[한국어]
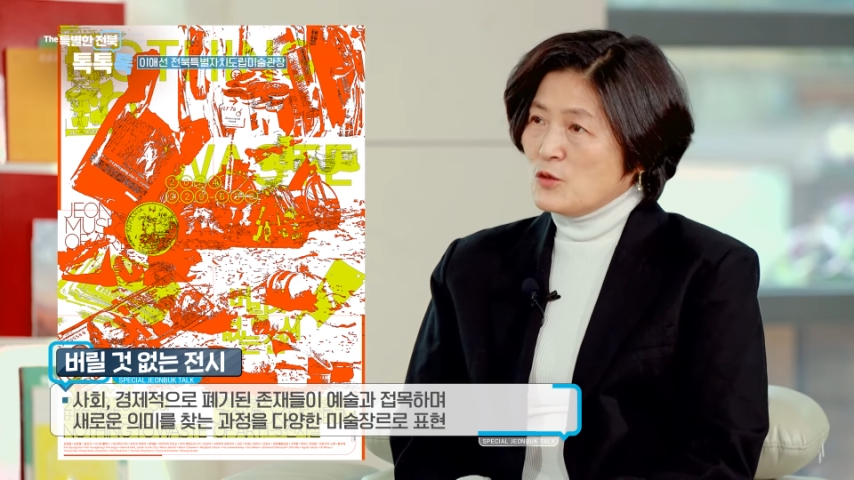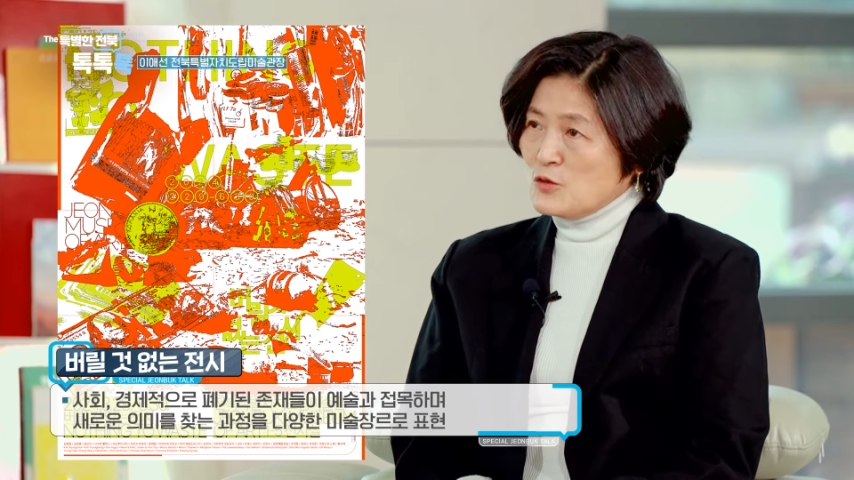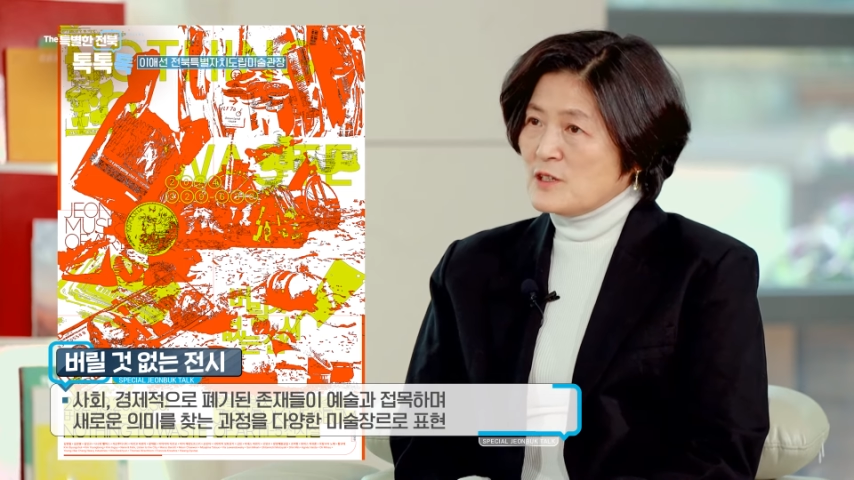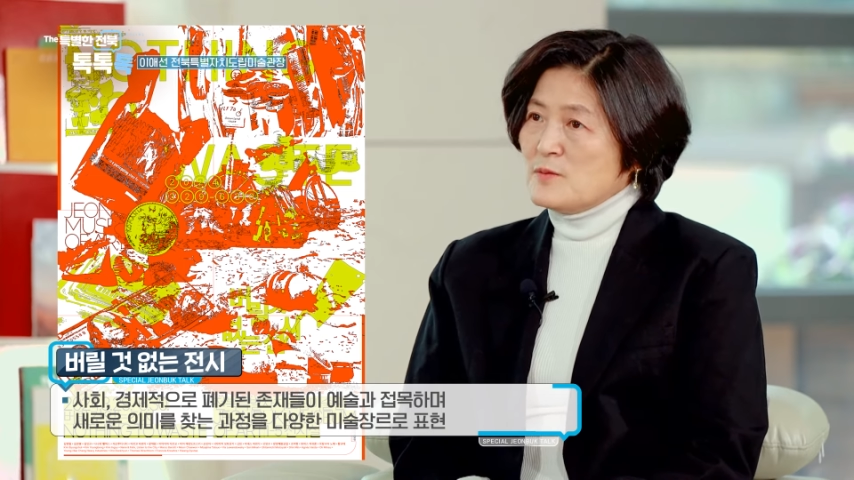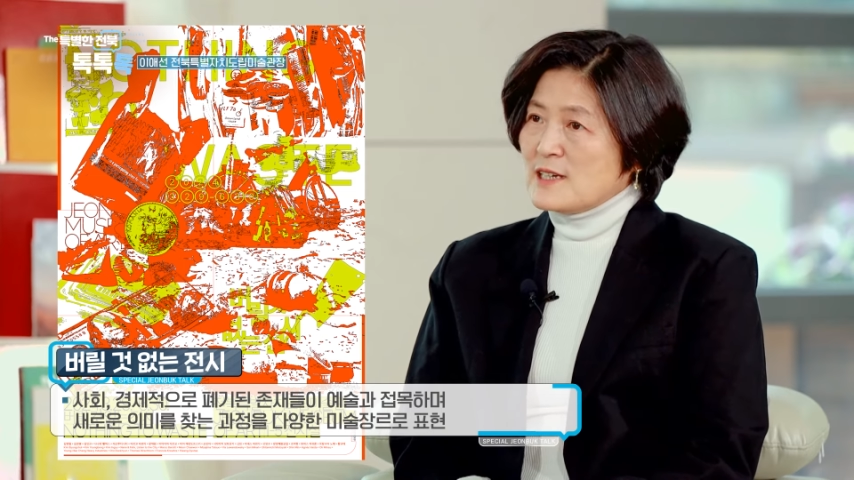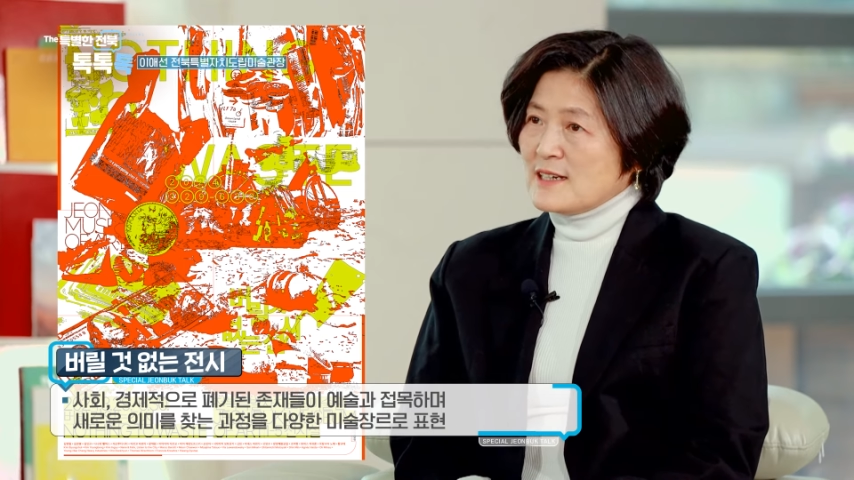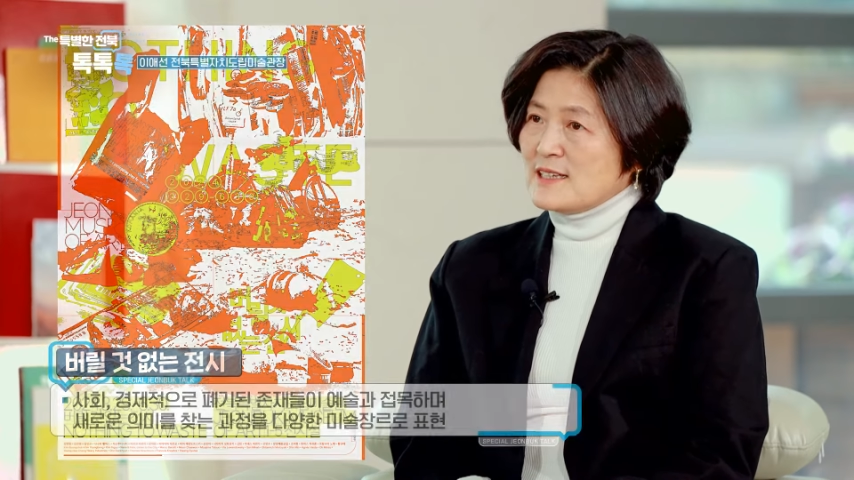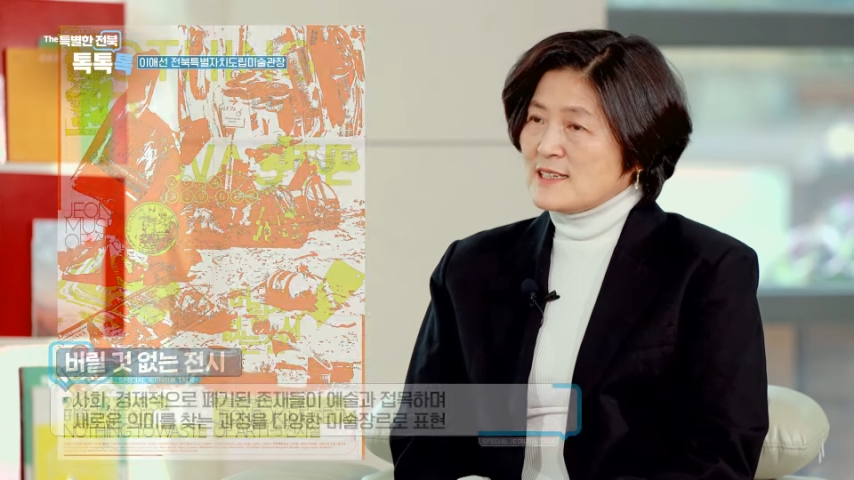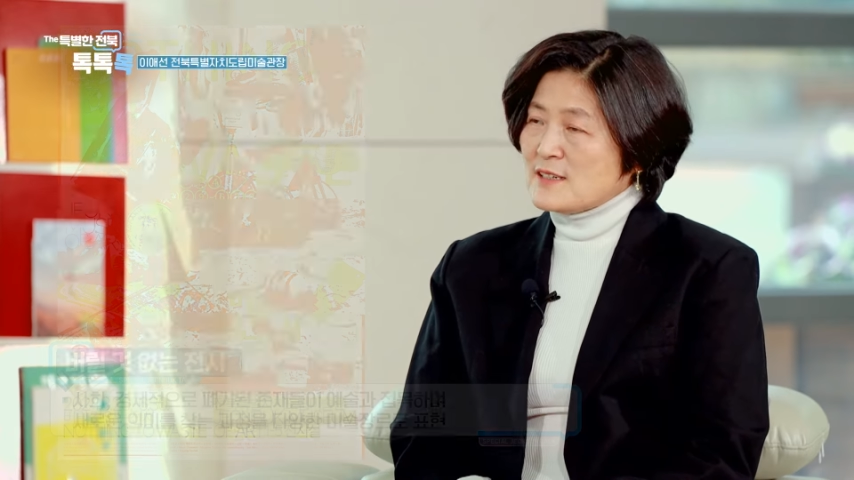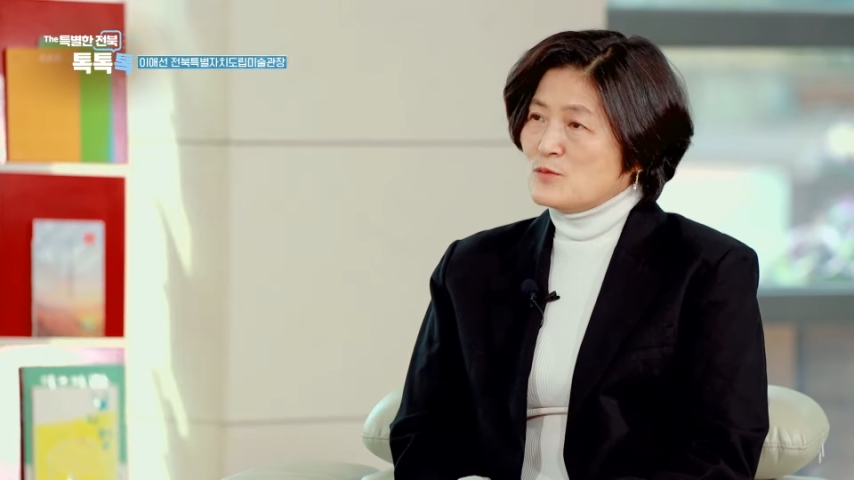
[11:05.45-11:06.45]

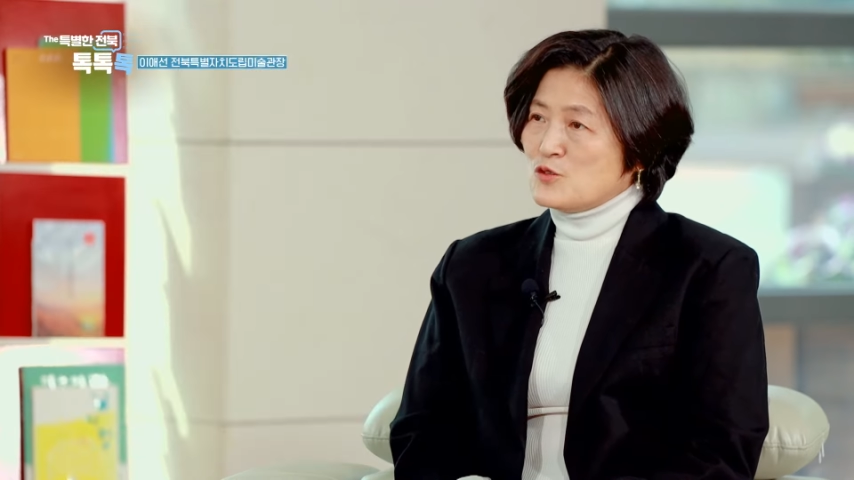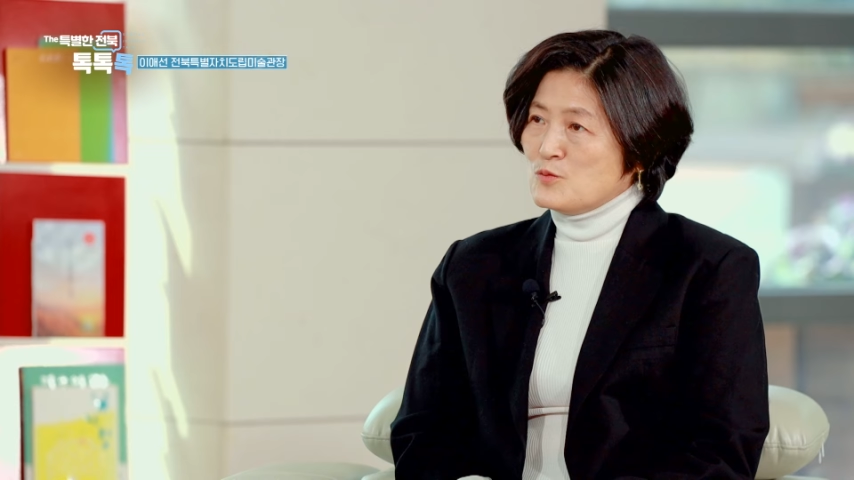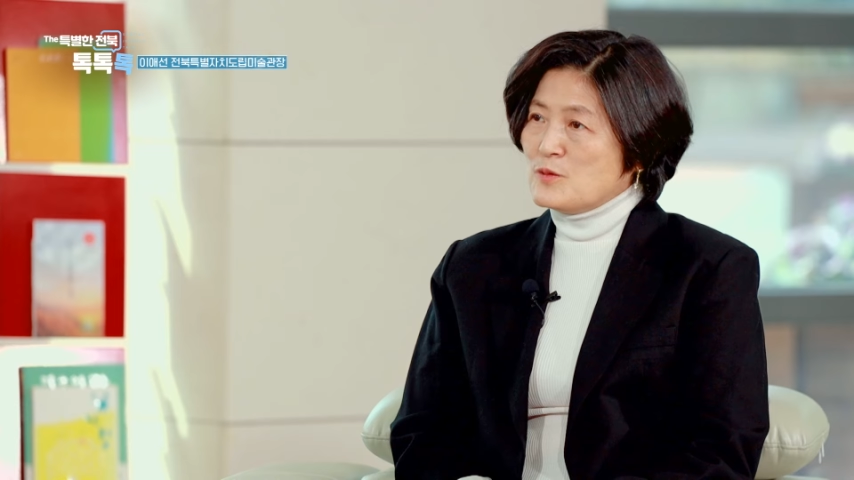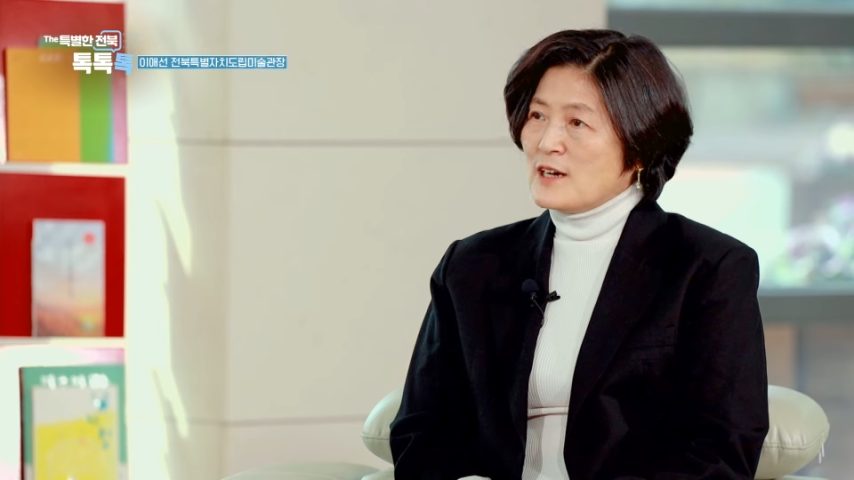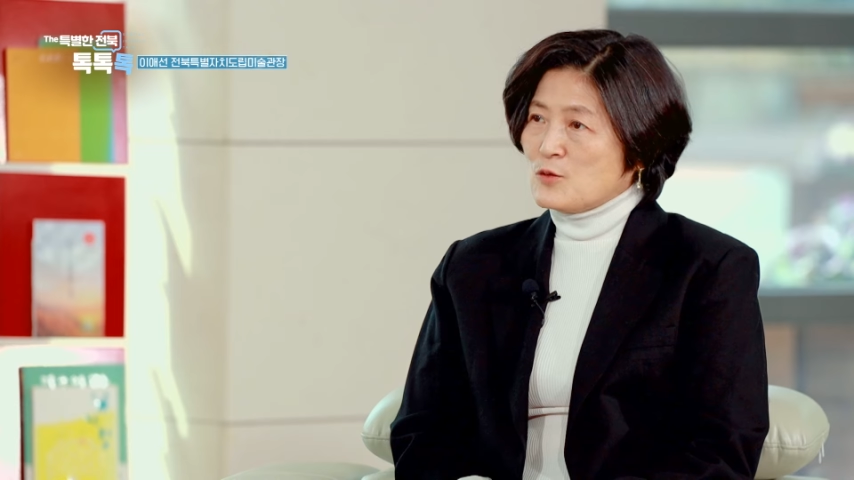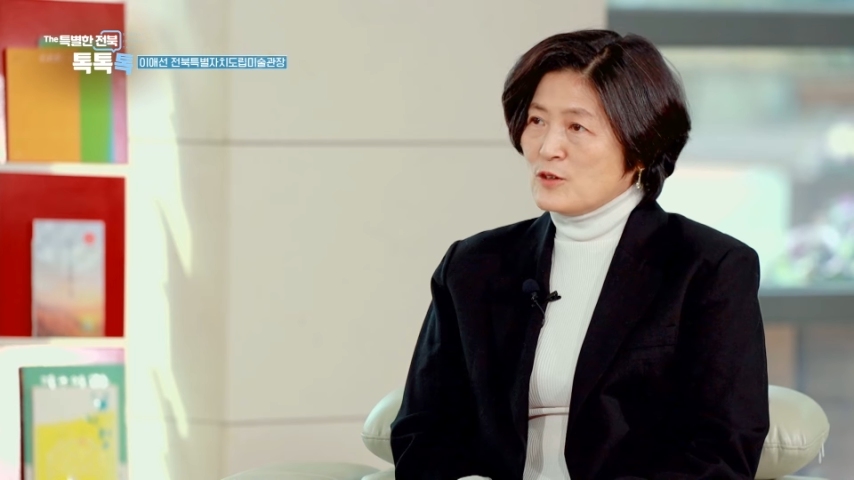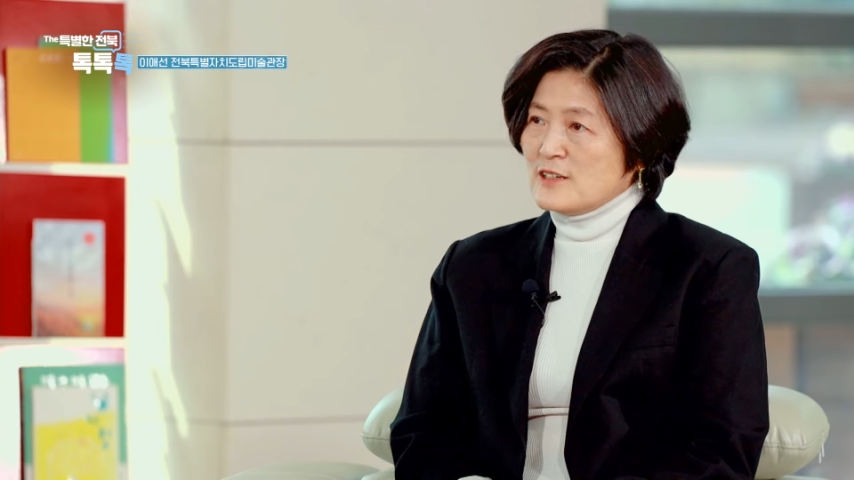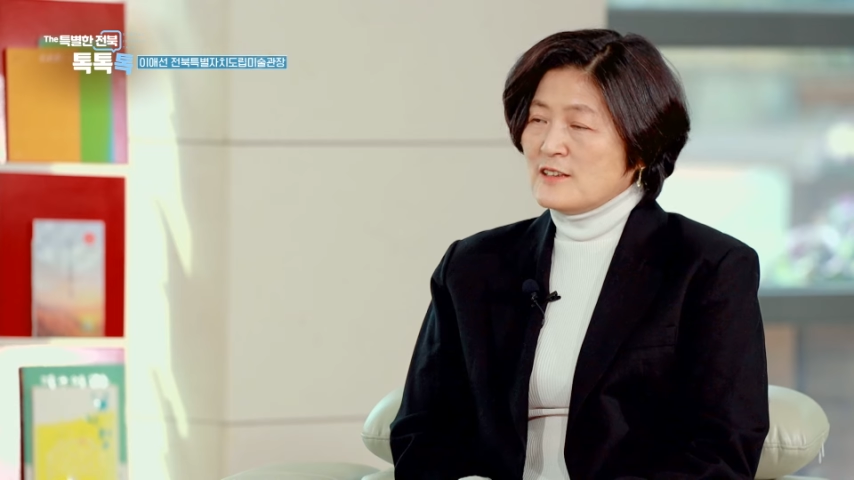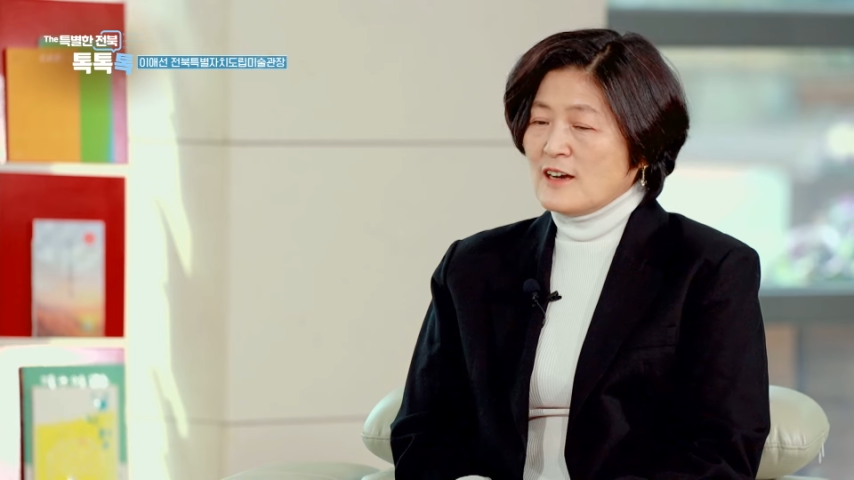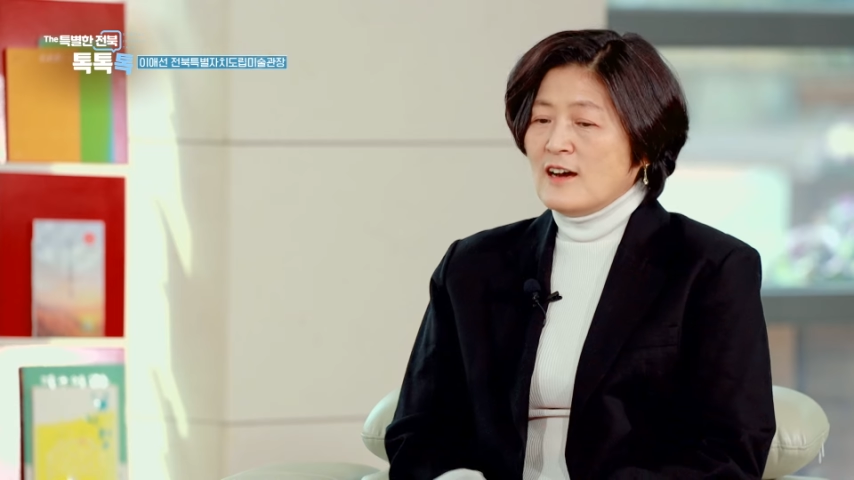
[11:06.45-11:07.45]
교육팀장이 지금 준비하고
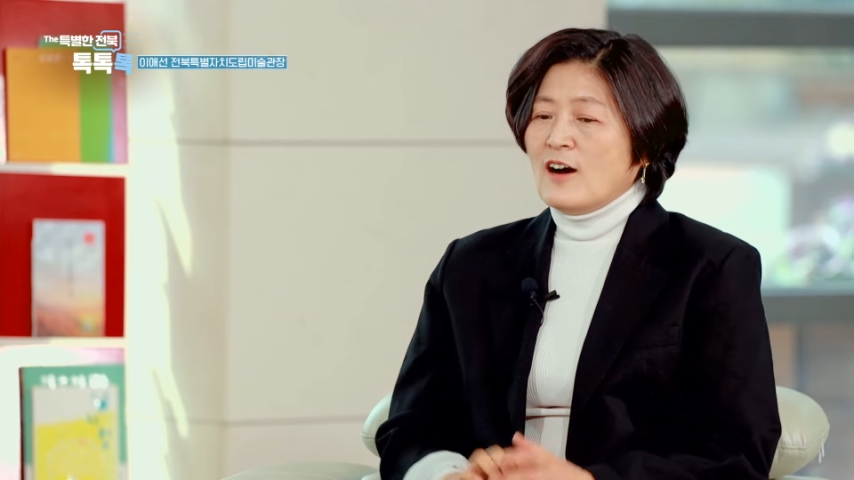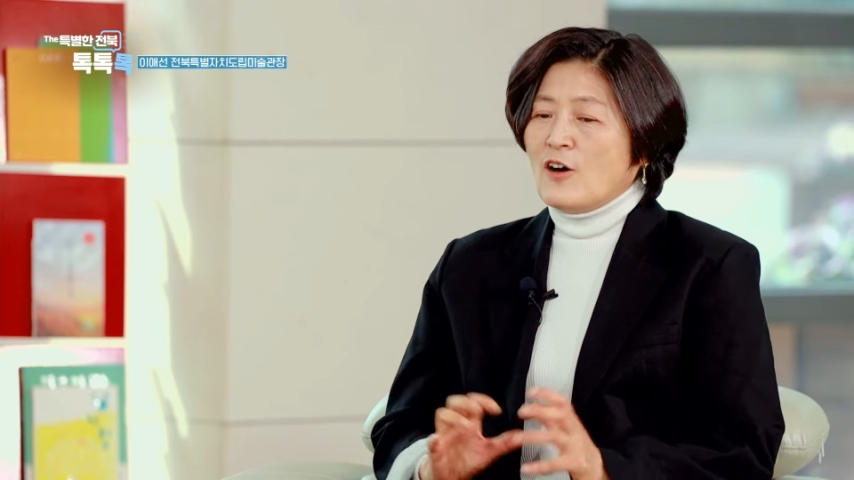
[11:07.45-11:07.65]
있는